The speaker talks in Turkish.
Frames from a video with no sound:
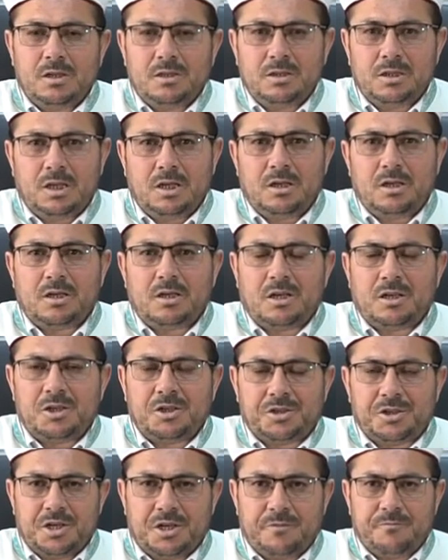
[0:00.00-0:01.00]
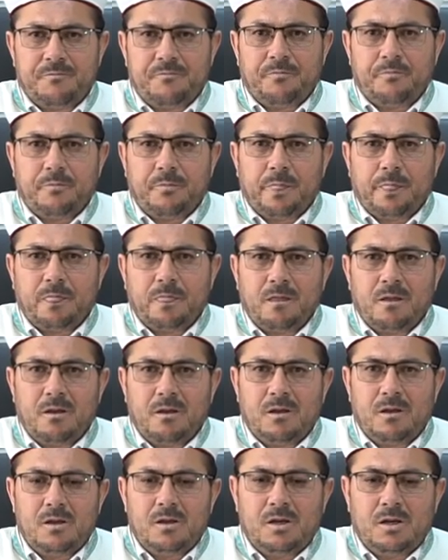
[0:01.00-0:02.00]
Değerli kardeşlerim,
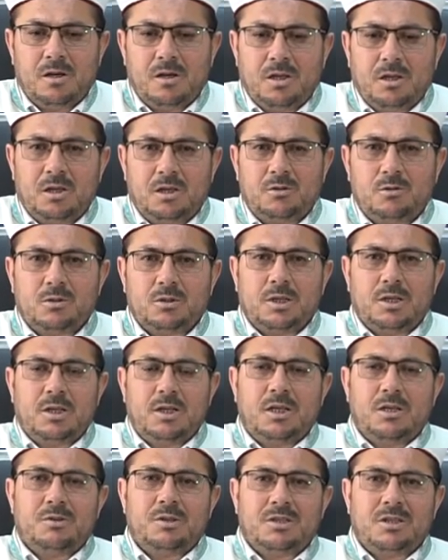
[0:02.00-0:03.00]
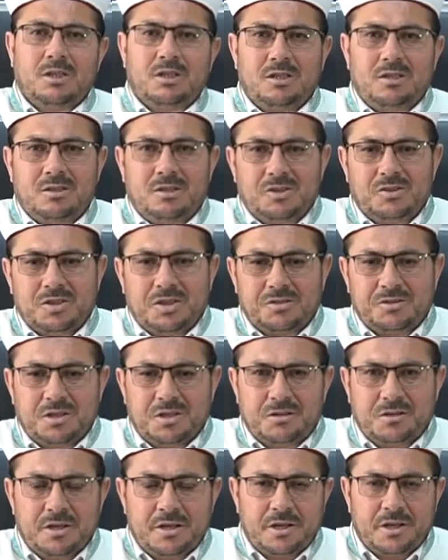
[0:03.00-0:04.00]
Allahu Teala ve Tekaddes
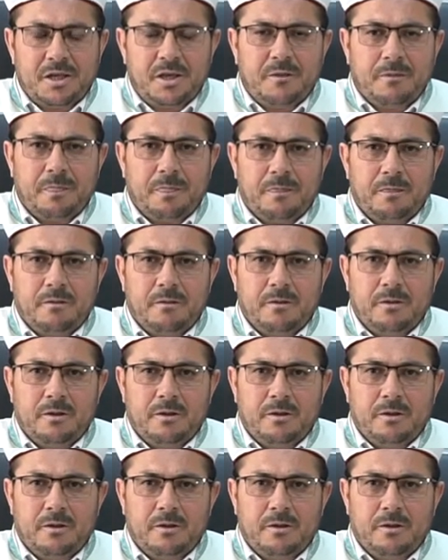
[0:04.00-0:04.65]
Hazretleri